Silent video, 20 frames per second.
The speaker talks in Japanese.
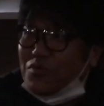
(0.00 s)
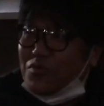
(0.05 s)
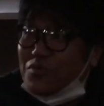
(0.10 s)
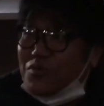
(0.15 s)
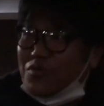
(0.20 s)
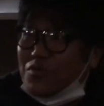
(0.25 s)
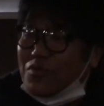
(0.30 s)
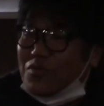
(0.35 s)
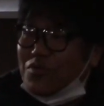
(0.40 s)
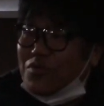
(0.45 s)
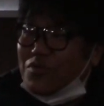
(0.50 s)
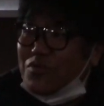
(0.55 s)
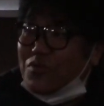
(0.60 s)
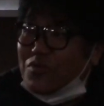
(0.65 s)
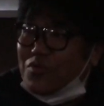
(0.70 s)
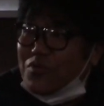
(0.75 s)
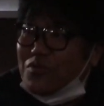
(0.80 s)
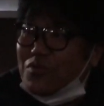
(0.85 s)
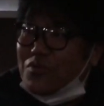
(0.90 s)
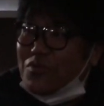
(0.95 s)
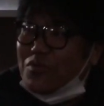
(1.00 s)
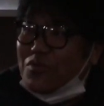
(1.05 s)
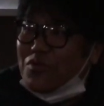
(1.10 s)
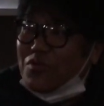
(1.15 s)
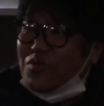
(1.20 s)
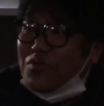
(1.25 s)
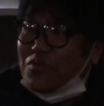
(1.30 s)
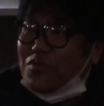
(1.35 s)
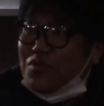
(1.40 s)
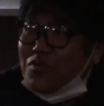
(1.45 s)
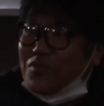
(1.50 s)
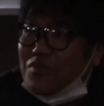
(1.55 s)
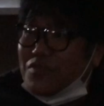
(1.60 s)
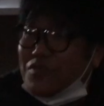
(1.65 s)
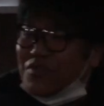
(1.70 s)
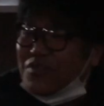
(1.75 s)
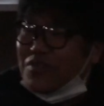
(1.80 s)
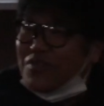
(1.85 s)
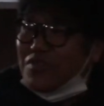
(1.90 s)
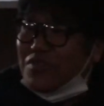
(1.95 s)
こんぐらい大丈夫うん
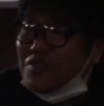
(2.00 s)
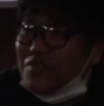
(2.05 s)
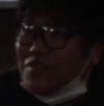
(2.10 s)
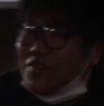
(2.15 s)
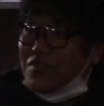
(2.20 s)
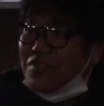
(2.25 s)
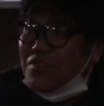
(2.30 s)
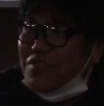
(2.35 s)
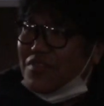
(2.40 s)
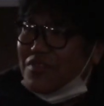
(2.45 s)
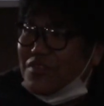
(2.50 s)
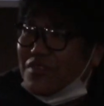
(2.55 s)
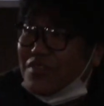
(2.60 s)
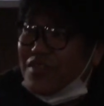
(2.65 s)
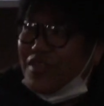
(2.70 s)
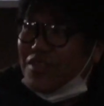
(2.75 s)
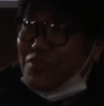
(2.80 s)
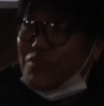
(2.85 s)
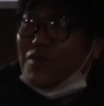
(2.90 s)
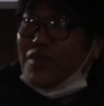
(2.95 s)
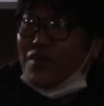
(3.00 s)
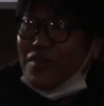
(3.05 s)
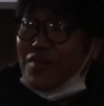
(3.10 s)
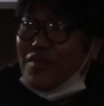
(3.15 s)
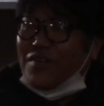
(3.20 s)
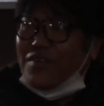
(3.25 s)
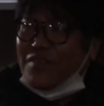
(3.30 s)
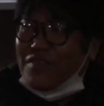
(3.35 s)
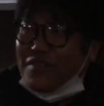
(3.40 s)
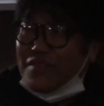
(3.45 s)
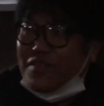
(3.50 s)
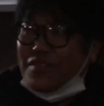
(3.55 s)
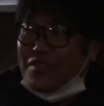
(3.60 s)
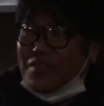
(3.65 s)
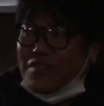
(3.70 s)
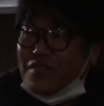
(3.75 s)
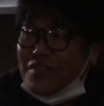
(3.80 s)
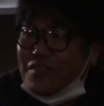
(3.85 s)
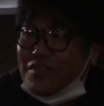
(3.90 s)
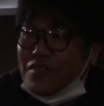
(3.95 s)
声声だけ大丈夫大丈夫な
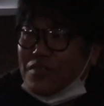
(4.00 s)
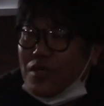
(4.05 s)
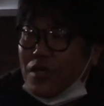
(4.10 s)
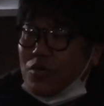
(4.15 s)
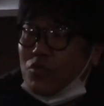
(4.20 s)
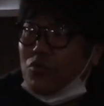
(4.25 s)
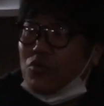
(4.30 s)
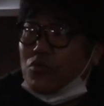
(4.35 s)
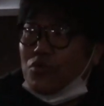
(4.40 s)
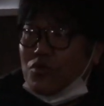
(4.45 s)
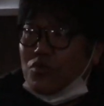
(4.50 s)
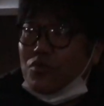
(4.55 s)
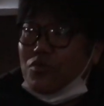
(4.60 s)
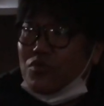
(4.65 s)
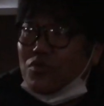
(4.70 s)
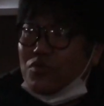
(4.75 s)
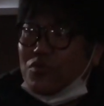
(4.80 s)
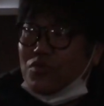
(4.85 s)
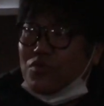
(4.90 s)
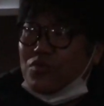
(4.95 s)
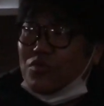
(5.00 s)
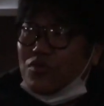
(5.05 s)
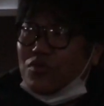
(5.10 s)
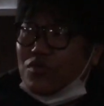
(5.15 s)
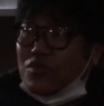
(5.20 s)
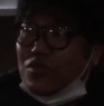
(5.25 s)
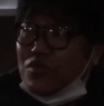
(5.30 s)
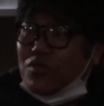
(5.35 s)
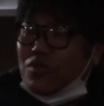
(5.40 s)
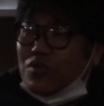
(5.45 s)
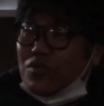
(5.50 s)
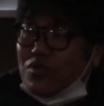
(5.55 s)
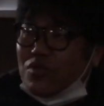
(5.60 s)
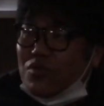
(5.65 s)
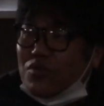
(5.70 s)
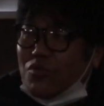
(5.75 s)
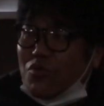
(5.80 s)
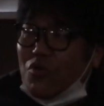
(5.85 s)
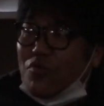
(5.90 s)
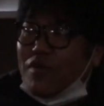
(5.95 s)
の、うん、いや声だけね
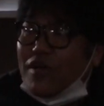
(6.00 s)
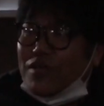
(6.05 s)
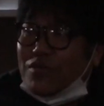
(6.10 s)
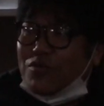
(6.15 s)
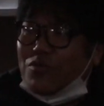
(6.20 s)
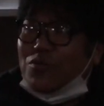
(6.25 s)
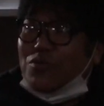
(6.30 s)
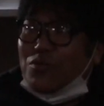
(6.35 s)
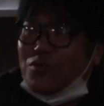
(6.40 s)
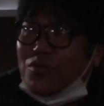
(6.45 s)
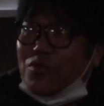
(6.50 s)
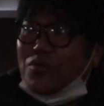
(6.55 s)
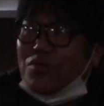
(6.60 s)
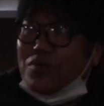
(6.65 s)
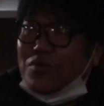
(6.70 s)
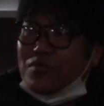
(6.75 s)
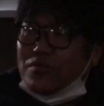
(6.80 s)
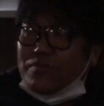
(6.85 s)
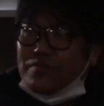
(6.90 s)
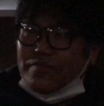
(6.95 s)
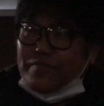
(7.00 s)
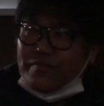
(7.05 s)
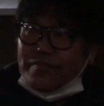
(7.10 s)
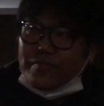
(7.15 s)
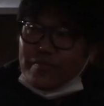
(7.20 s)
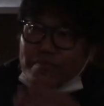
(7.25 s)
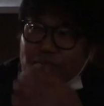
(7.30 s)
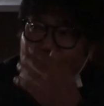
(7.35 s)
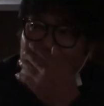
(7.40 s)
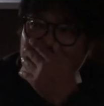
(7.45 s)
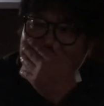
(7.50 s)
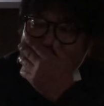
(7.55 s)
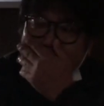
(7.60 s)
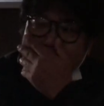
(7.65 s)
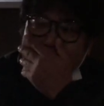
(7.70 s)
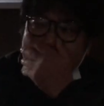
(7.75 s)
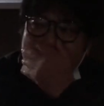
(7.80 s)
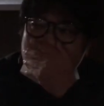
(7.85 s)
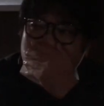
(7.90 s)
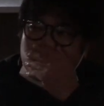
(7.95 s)
声は入ってる見た目は全く顔も映っ
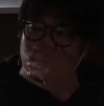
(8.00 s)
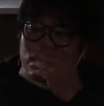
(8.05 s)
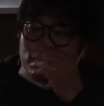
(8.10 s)
てない